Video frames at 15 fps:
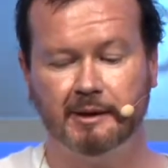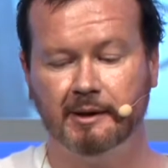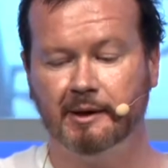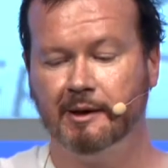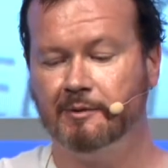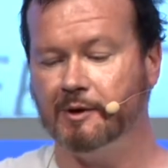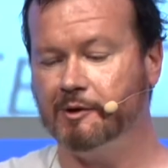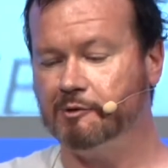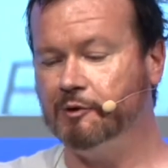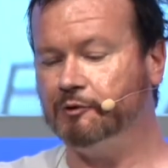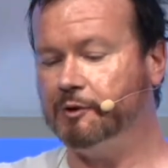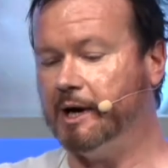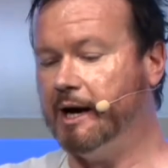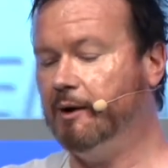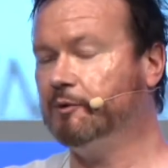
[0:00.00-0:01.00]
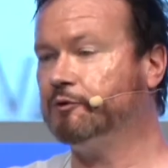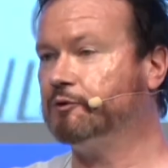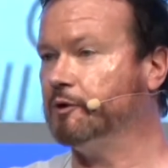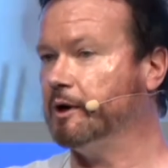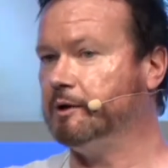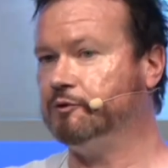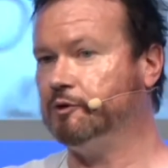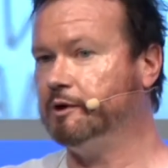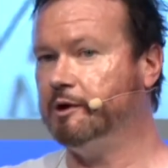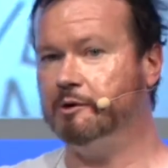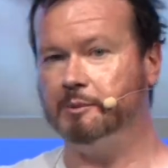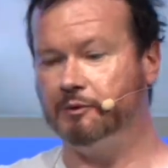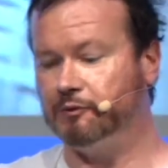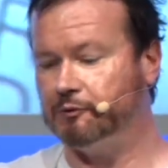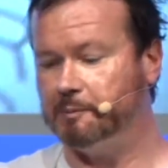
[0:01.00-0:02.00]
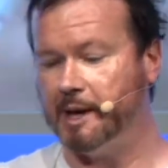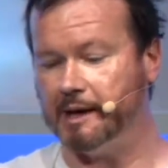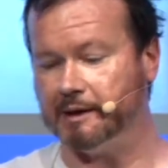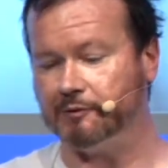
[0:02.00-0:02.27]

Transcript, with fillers: 猫にとっては非常に危険な場所で